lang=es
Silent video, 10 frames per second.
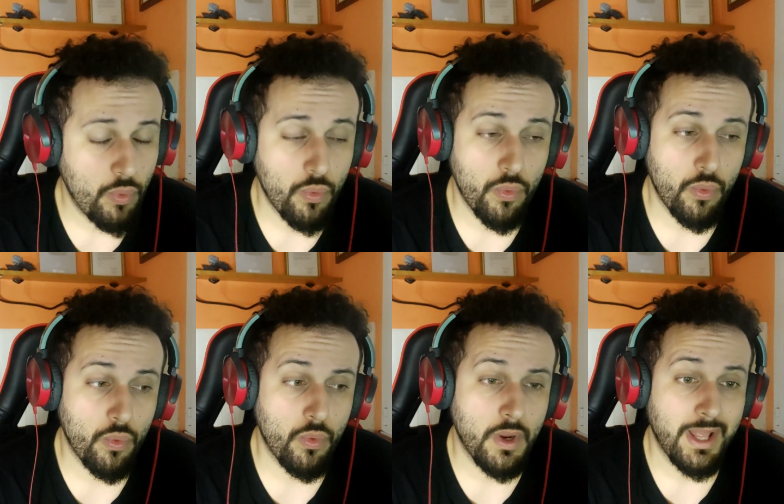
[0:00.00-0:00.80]

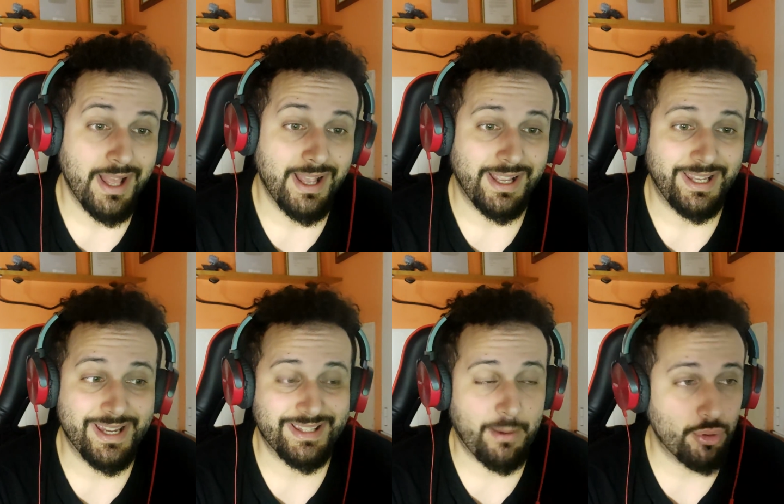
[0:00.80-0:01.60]
Uh. y
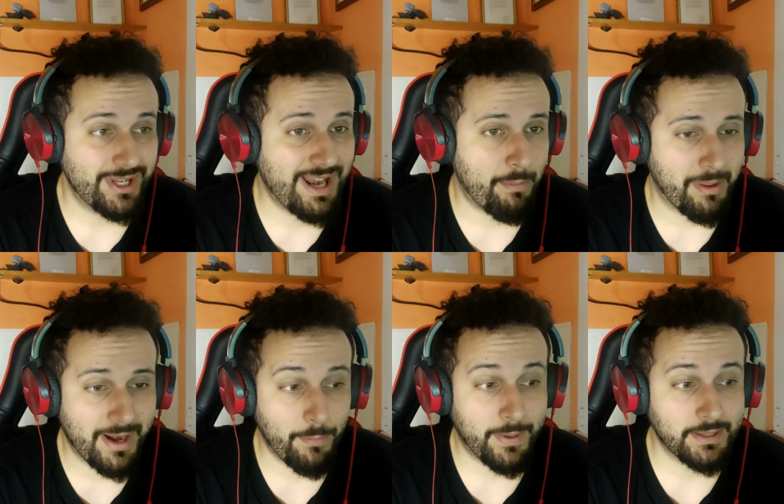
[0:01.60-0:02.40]
estamos en la primera